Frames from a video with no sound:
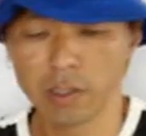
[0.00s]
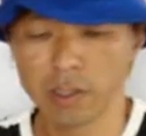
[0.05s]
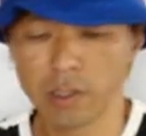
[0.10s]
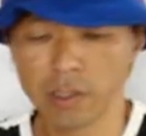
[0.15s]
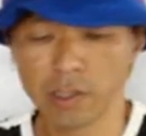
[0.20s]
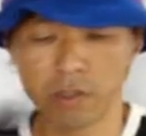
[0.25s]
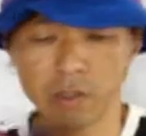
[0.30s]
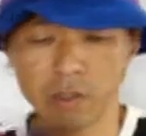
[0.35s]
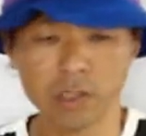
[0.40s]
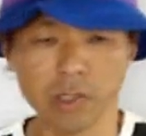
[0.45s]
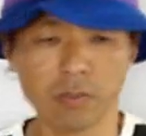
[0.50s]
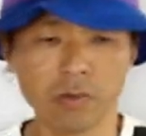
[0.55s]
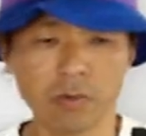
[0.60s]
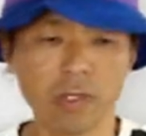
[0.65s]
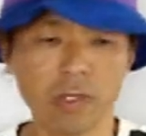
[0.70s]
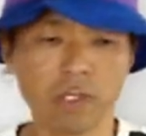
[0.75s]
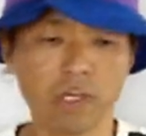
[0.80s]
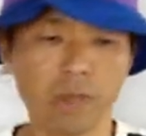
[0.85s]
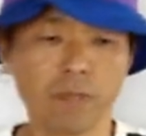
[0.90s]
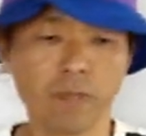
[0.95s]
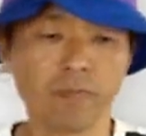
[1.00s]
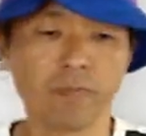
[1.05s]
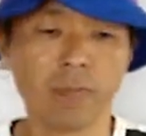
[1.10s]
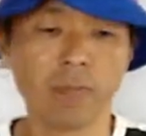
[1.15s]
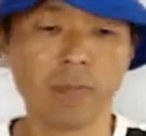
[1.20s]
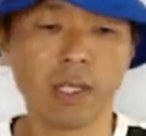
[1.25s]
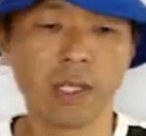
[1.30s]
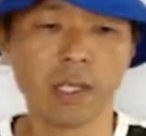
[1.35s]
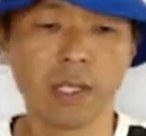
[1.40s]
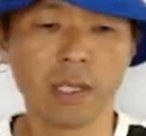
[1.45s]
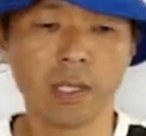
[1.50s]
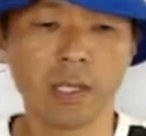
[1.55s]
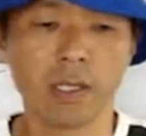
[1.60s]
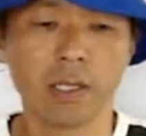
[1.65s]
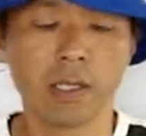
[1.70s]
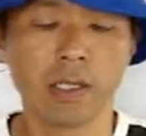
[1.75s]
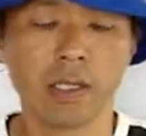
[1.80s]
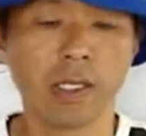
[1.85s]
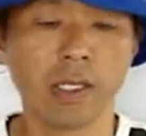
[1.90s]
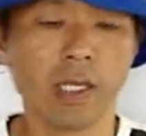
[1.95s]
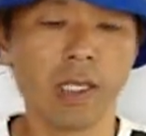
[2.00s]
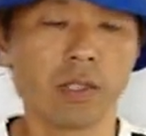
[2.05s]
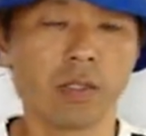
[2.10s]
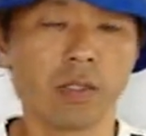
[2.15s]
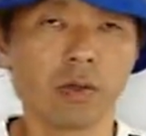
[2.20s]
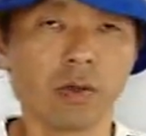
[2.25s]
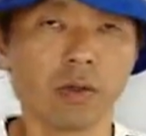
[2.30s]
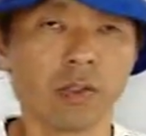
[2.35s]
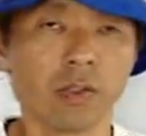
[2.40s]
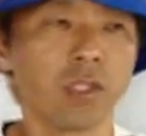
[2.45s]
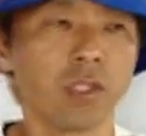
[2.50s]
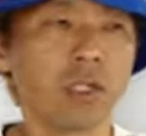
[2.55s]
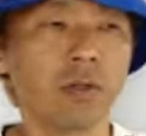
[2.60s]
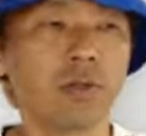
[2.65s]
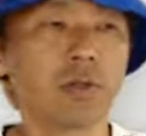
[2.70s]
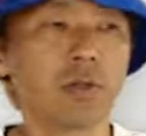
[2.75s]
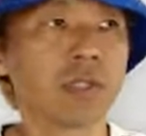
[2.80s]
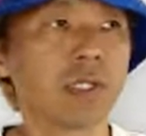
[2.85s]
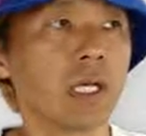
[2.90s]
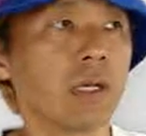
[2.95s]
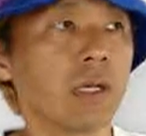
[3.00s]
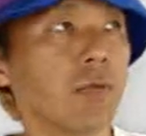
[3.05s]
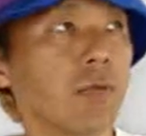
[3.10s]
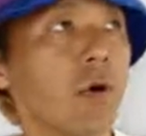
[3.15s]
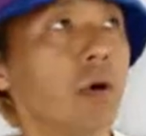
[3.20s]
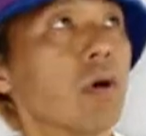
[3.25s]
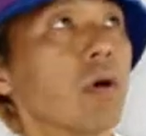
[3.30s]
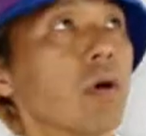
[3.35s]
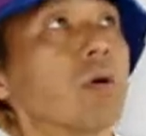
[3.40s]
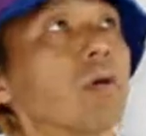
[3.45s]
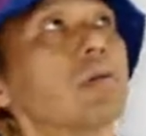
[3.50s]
白にしようかなえっ、ー、と白い風船を